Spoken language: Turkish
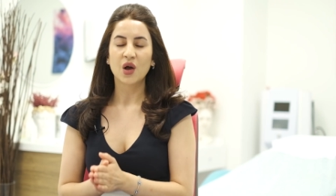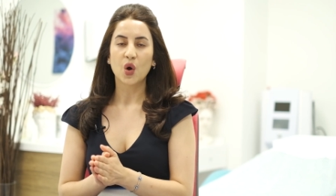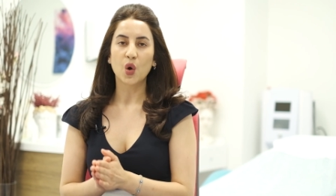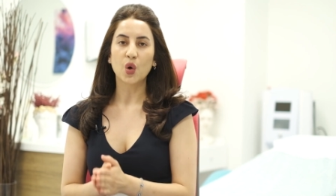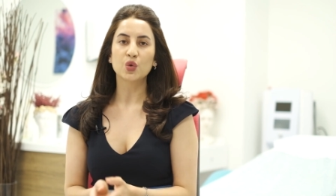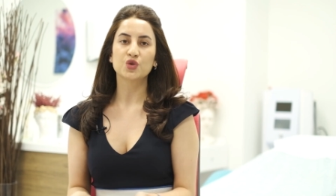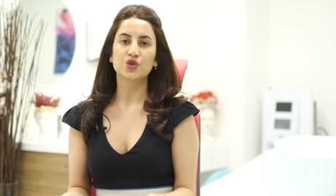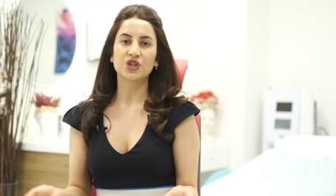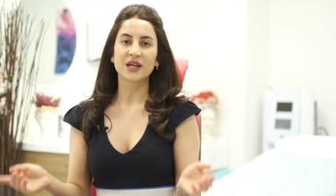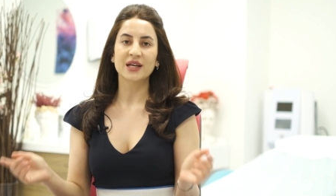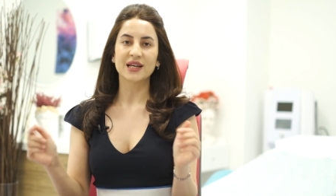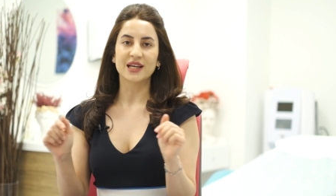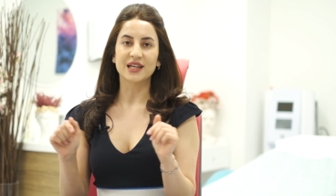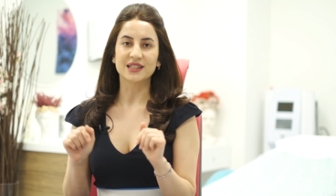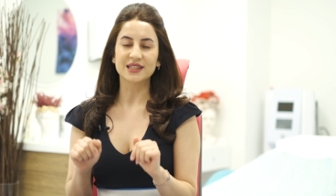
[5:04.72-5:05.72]
önce
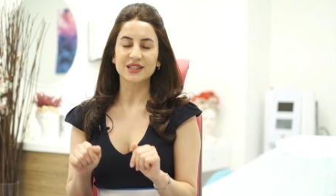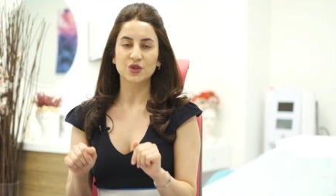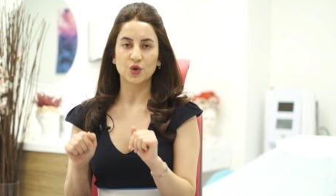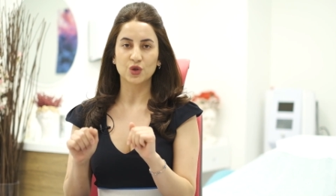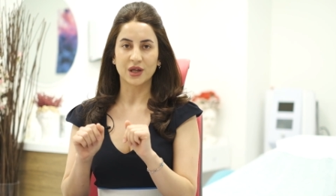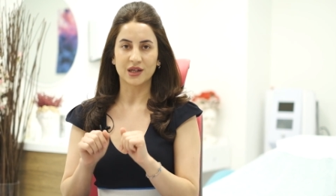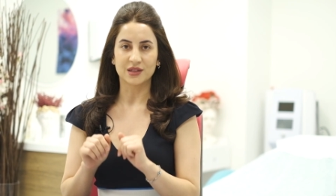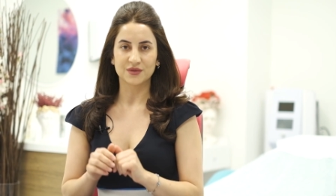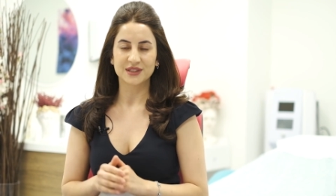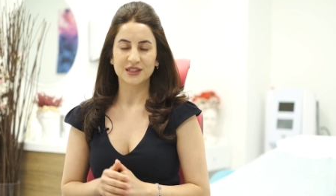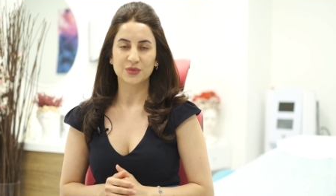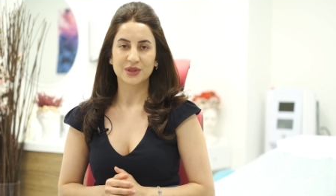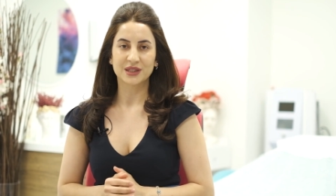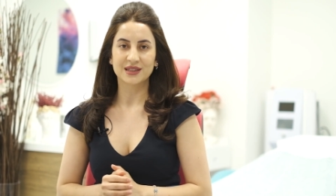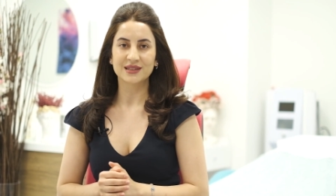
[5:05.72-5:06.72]
eksik olan
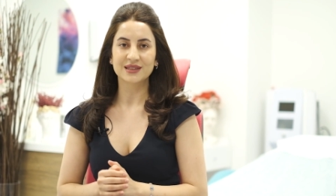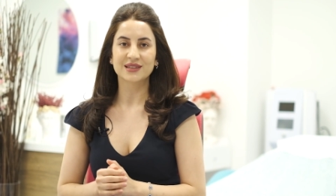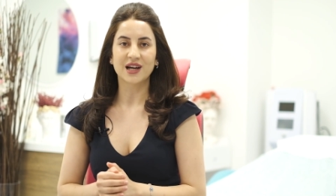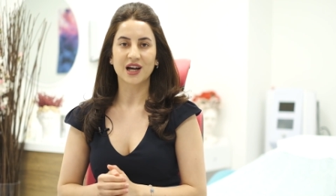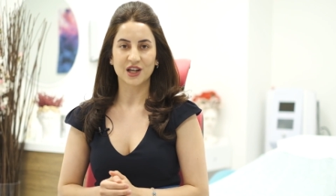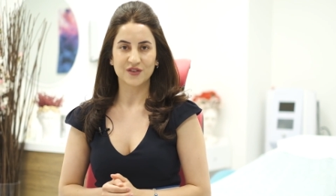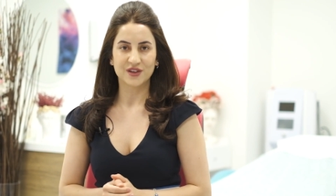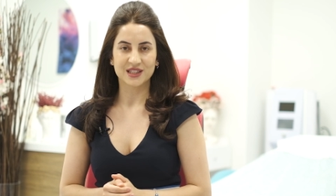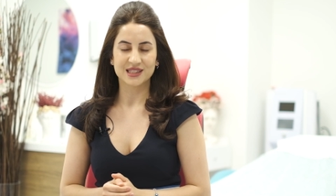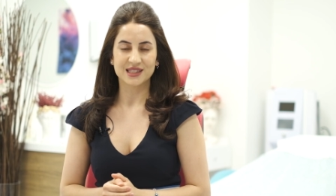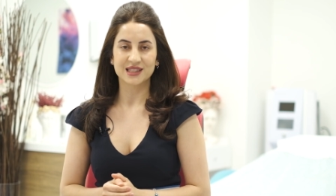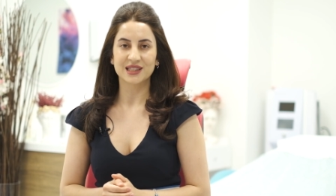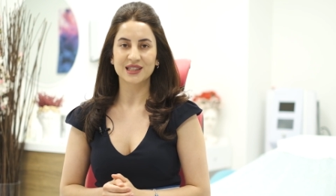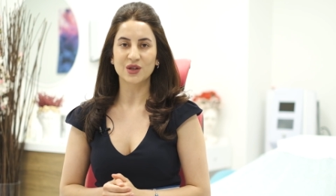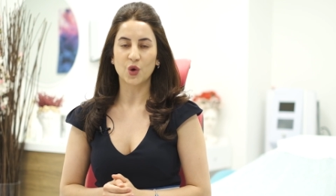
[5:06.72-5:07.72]
vitaminin
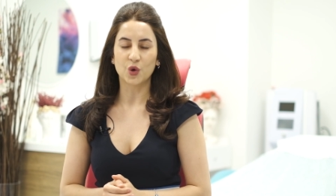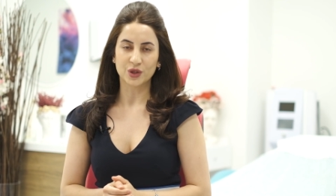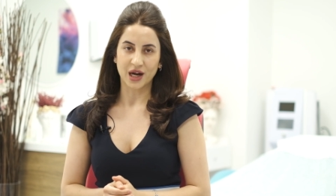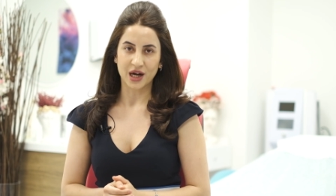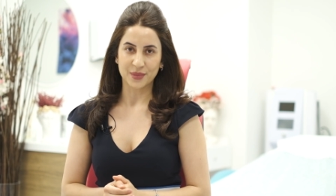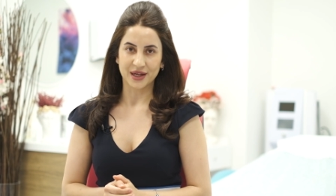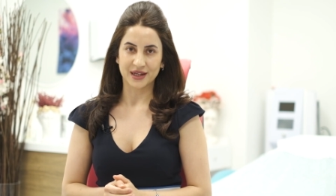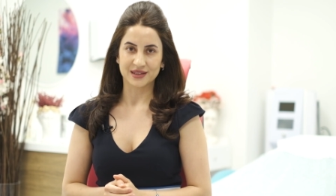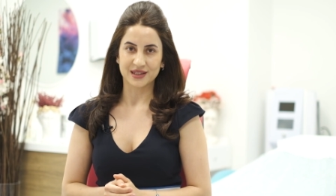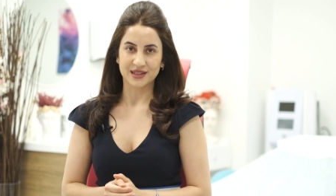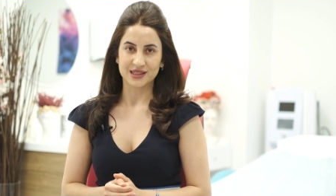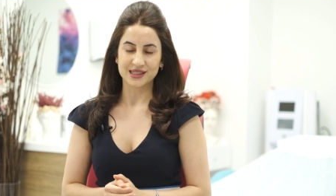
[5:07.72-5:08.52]
takviyesini önermekteyiz.